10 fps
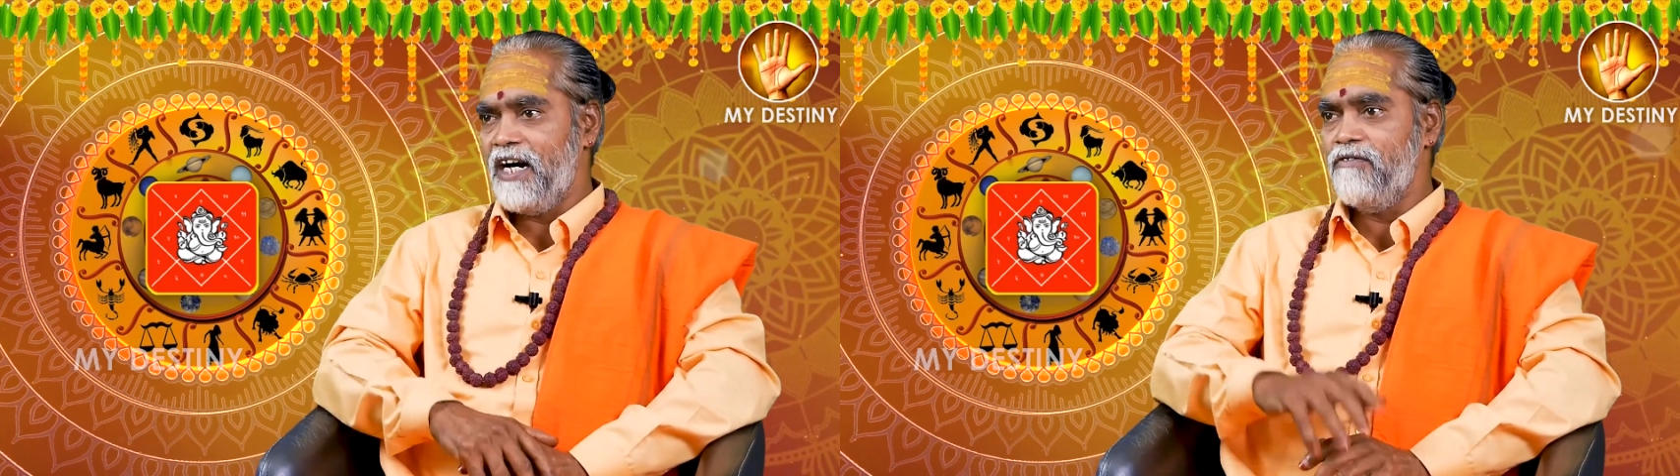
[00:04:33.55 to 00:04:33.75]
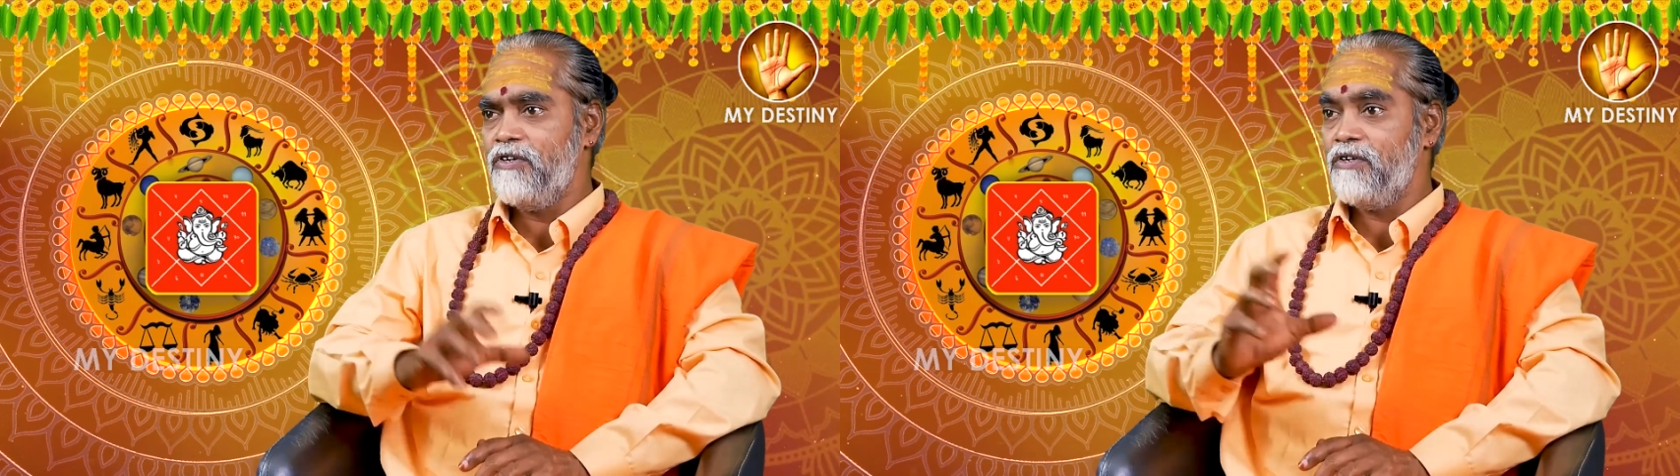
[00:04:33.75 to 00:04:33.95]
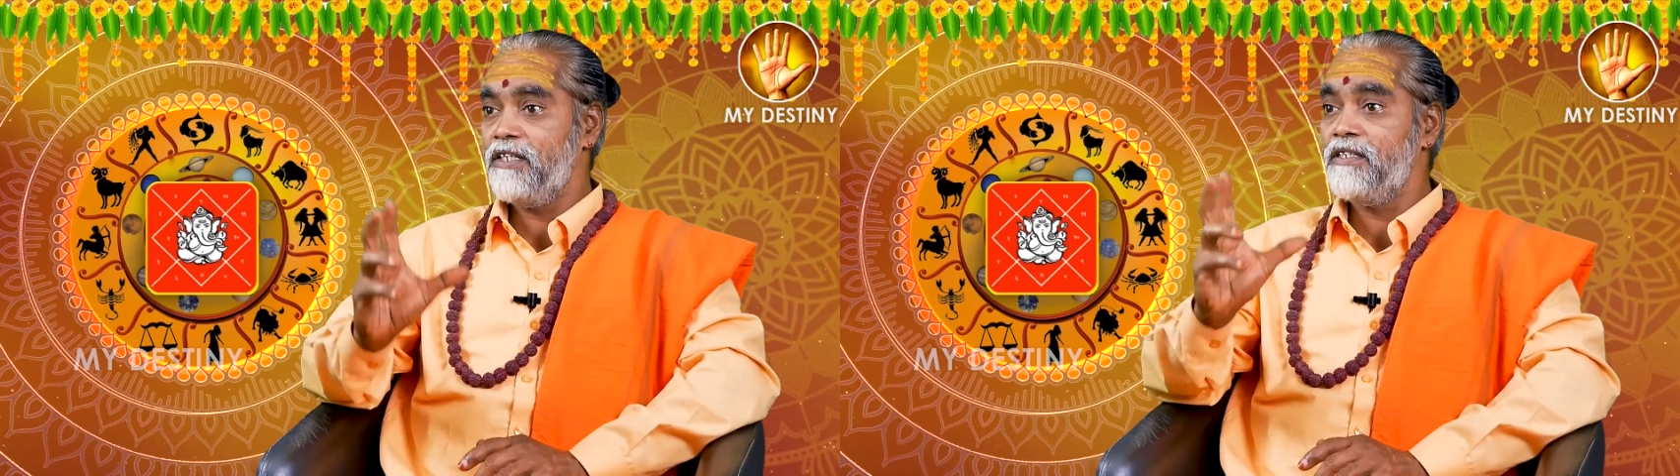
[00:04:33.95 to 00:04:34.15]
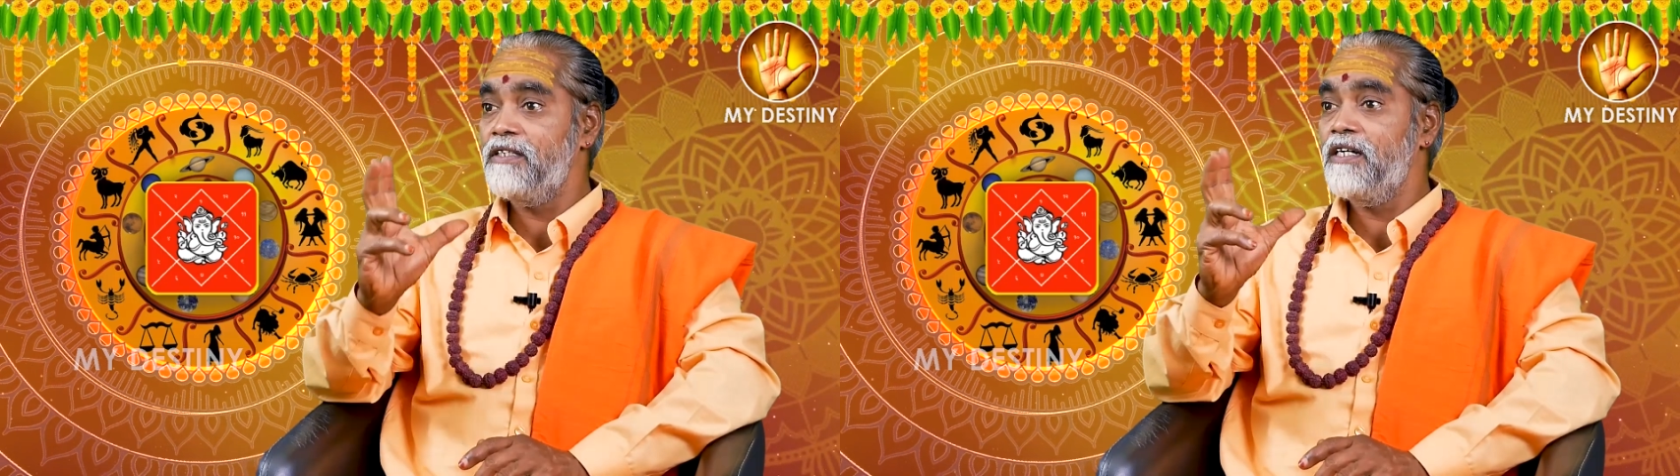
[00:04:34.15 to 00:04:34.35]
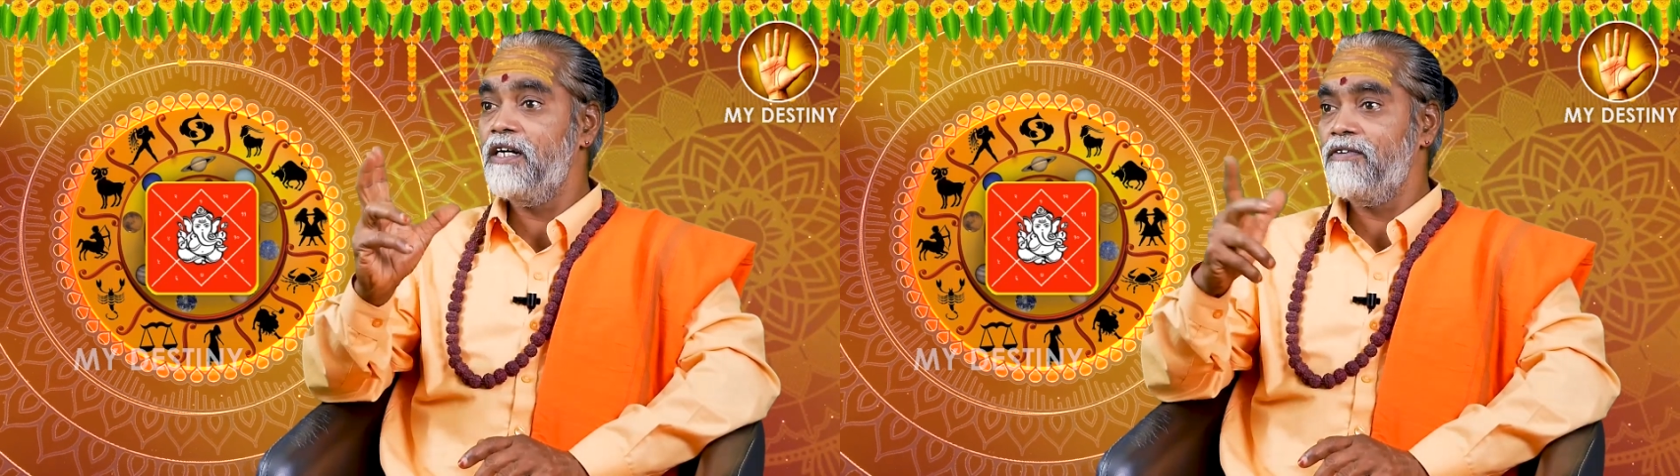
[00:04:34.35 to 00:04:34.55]
అవి కూడా
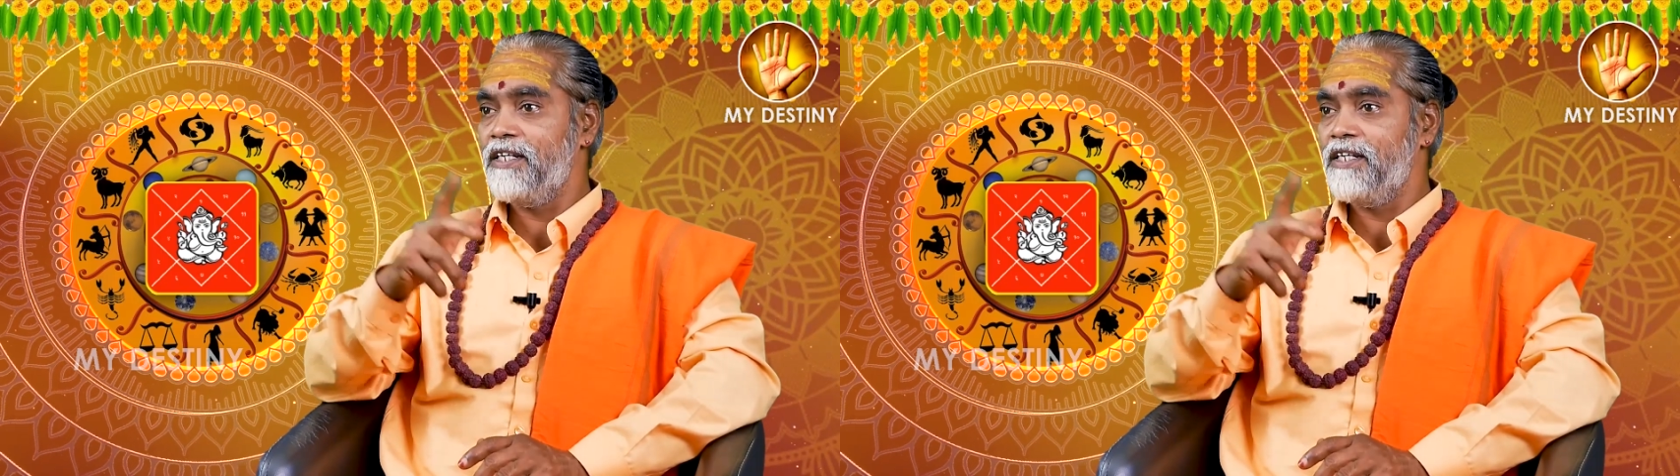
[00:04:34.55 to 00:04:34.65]
తీయగా